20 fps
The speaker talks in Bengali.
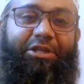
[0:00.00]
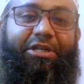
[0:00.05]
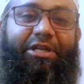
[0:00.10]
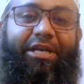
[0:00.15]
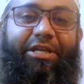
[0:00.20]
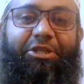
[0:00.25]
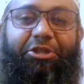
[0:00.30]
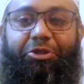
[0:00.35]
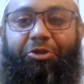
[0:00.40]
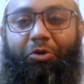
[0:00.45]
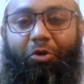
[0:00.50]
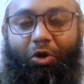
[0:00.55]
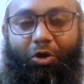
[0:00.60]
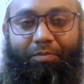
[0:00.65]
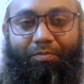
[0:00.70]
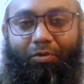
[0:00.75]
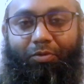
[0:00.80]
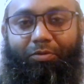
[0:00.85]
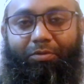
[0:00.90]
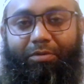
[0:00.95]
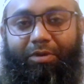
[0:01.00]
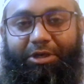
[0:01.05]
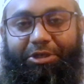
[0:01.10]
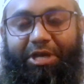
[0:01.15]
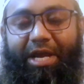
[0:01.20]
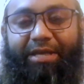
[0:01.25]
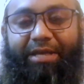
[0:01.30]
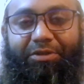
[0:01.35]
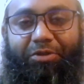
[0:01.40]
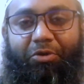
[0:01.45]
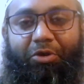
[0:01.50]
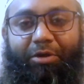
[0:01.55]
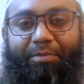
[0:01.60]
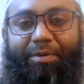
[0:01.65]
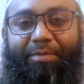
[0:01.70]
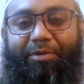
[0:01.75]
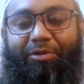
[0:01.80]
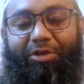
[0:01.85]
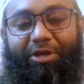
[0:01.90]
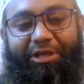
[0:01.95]
শেষ কর্ম
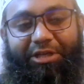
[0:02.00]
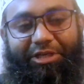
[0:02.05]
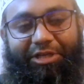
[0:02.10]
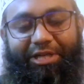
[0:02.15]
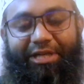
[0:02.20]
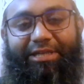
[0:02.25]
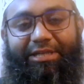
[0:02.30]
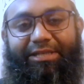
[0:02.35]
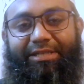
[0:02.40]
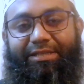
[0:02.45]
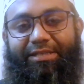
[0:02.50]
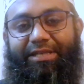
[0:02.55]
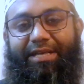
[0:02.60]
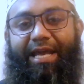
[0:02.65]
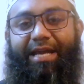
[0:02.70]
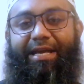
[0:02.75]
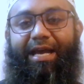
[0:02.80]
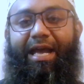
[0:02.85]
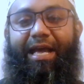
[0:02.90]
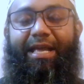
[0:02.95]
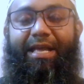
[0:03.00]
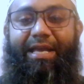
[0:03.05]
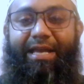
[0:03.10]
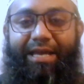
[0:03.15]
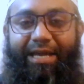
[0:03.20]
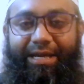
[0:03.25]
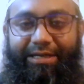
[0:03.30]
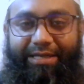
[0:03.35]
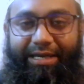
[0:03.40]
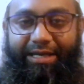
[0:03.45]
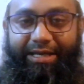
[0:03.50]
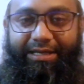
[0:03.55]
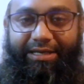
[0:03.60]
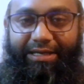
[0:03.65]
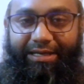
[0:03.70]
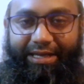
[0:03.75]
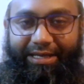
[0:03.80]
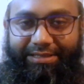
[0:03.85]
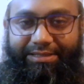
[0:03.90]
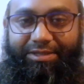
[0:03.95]
সাহিত্যকর্মের ভিতরে শেষ যে লেখা এটাকে
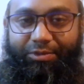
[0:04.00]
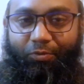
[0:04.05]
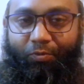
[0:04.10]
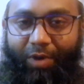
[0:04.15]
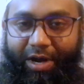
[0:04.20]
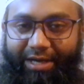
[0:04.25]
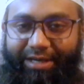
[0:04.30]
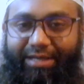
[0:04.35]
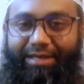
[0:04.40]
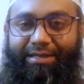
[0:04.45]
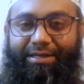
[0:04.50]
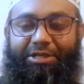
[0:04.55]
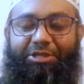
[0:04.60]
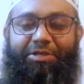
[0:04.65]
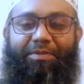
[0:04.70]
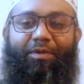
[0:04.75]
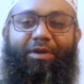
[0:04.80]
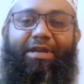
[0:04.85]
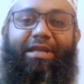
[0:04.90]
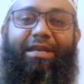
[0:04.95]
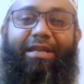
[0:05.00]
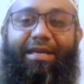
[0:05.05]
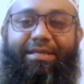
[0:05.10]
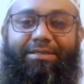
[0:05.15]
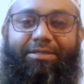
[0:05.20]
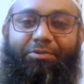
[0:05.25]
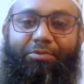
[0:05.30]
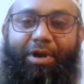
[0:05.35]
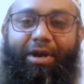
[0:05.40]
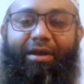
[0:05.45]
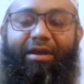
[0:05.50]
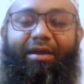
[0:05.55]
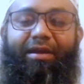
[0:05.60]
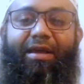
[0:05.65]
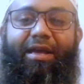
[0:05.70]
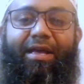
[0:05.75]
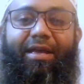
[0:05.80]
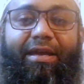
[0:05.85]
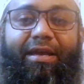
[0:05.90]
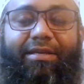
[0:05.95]
লাস্ট ওয়ার্ক ইংলিশে বলে লাস্ট ওয়ার্ক
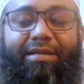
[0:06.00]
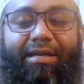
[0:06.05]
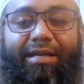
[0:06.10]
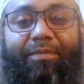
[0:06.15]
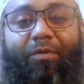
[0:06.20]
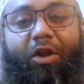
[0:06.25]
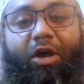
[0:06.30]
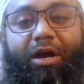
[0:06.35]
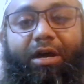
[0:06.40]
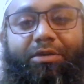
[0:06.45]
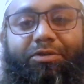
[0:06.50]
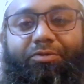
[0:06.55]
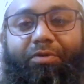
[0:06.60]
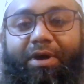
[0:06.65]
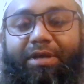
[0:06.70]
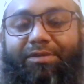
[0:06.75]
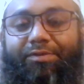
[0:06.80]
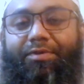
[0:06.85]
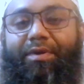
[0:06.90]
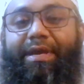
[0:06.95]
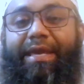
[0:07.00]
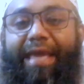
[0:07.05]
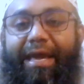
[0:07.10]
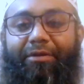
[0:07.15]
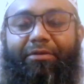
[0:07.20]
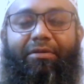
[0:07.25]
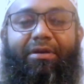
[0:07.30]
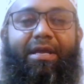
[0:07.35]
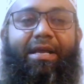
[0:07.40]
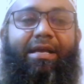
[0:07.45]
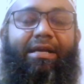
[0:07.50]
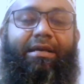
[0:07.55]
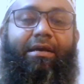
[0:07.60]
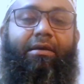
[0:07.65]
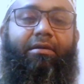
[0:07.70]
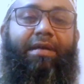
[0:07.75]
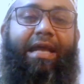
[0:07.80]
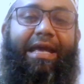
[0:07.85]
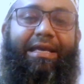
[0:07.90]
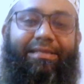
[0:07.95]
এটাকে বলা হয় সোয়াং সং কেন
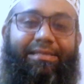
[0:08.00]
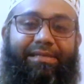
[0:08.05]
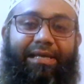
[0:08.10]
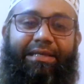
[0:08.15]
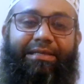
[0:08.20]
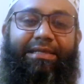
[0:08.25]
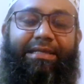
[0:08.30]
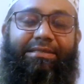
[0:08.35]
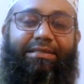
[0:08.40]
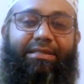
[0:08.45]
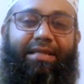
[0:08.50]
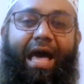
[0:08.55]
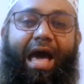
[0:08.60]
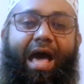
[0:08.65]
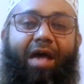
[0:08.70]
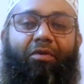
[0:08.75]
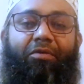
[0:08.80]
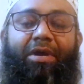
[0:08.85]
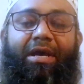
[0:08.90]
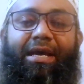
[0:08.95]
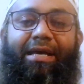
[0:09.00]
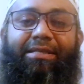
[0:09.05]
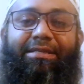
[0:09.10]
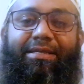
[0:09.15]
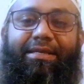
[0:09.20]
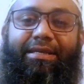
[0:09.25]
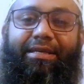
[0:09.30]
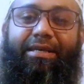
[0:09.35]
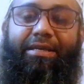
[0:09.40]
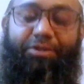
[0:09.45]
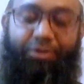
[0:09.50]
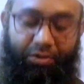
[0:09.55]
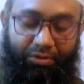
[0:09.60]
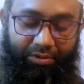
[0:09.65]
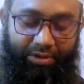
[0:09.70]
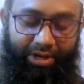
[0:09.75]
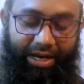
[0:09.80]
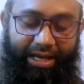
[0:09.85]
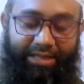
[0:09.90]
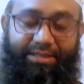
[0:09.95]
কারণ অ্যানসাইন্ট একটা ধারণা আছে
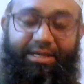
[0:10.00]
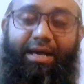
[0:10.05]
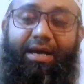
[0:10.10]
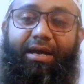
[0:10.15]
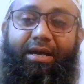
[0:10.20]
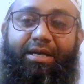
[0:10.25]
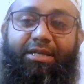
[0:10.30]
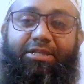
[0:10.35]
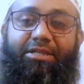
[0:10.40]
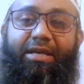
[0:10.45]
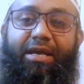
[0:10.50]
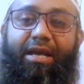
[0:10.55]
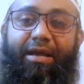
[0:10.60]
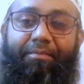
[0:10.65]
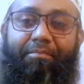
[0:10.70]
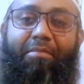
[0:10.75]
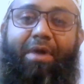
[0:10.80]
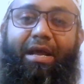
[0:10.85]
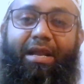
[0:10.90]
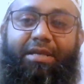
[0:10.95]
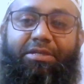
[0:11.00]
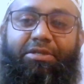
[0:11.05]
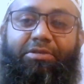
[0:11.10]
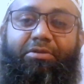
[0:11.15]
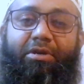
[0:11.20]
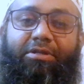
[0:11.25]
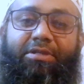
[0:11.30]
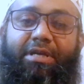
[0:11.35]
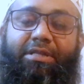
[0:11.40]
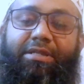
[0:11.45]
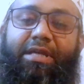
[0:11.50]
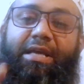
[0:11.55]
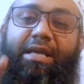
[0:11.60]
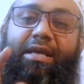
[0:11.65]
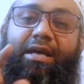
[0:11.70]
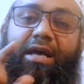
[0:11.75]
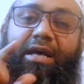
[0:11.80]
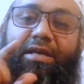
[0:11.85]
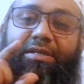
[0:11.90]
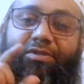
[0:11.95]
যখন রাজাহাঁস মারা যেত অর্থাৎ
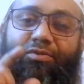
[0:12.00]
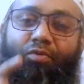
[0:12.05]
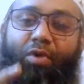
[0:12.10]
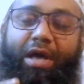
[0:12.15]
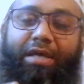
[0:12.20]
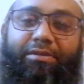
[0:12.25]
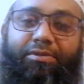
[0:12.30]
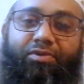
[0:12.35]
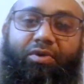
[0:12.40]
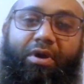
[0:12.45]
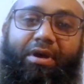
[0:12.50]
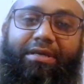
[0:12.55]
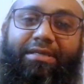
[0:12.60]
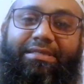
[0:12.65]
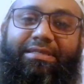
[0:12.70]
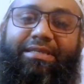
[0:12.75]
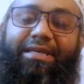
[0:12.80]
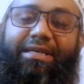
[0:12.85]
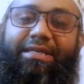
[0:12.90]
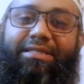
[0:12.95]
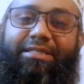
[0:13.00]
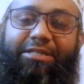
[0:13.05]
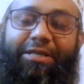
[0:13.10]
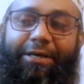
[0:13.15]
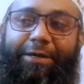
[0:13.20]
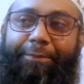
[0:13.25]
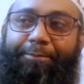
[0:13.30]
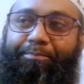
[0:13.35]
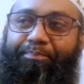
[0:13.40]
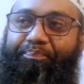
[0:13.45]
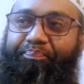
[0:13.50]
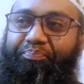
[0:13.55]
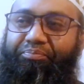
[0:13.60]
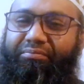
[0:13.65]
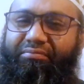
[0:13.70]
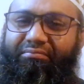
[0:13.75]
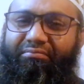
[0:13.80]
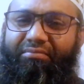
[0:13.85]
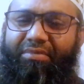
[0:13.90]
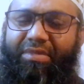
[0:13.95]
সোয়ান সং জাস্ট
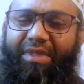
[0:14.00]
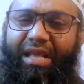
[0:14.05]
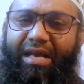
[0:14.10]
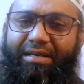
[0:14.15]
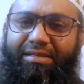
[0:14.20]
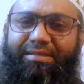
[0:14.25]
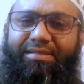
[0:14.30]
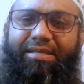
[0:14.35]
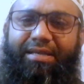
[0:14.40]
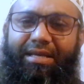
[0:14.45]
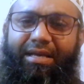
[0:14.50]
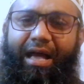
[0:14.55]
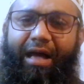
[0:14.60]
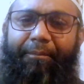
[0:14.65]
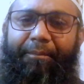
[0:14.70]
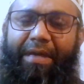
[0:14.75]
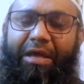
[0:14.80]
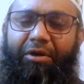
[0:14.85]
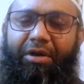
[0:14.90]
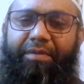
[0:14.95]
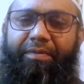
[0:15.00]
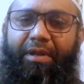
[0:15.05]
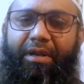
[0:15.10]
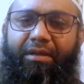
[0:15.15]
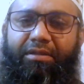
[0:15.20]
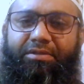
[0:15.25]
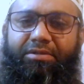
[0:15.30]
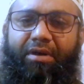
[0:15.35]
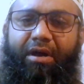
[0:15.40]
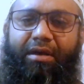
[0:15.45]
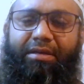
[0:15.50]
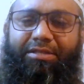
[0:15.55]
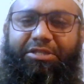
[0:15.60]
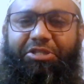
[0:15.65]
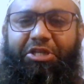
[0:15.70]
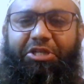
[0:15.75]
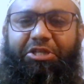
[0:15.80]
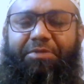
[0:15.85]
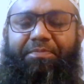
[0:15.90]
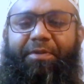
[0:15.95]
সিং আ বিউটিফুল সং
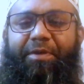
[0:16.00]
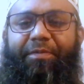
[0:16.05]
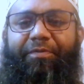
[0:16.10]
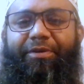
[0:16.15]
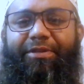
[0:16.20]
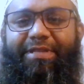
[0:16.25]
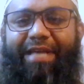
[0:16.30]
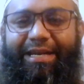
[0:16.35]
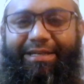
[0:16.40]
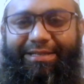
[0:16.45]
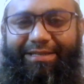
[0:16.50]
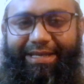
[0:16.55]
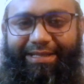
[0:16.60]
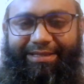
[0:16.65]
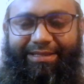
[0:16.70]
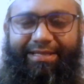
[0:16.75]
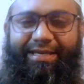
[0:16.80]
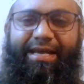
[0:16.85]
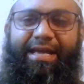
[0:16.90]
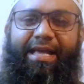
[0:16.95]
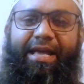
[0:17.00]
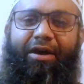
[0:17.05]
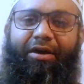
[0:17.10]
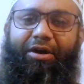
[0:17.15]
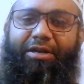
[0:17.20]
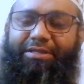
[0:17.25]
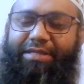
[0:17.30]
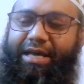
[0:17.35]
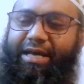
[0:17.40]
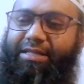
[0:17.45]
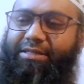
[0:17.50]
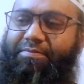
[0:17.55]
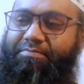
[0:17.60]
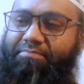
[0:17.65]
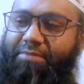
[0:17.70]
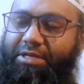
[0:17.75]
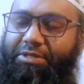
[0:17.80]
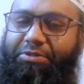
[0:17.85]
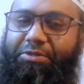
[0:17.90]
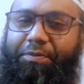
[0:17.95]
জাস্ট বিফোর দ্যাট ডেথ অর্থাৎ
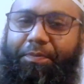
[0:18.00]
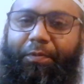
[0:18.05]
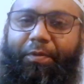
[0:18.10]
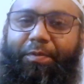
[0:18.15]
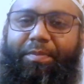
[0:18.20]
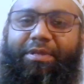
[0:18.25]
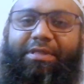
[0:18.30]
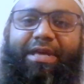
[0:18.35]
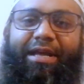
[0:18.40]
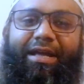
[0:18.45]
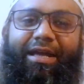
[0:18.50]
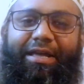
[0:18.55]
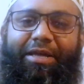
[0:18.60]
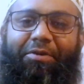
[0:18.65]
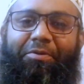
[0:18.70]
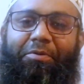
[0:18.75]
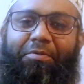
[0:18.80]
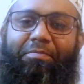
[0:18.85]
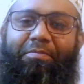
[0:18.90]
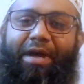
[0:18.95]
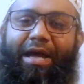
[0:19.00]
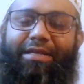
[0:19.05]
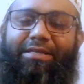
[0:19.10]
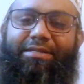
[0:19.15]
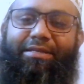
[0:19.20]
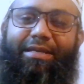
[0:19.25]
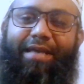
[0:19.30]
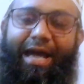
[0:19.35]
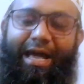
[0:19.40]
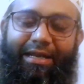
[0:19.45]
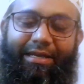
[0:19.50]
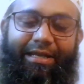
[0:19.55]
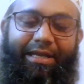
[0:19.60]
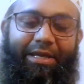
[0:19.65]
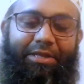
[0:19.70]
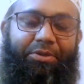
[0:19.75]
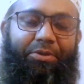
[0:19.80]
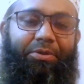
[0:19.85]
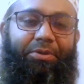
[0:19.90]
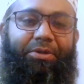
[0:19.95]
মৃত্যুর পূর্বে তারা এরকম গান
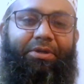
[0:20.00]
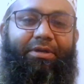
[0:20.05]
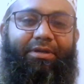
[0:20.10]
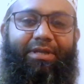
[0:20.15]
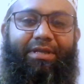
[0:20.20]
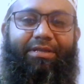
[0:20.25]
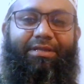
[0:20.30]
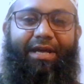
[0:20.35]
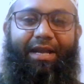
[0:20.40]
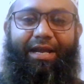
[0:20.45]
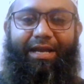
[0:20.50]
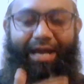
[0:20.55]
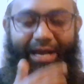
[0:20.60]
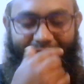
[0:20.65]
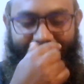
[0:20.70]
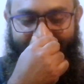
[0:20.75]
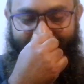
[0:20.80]
গেত তারা গান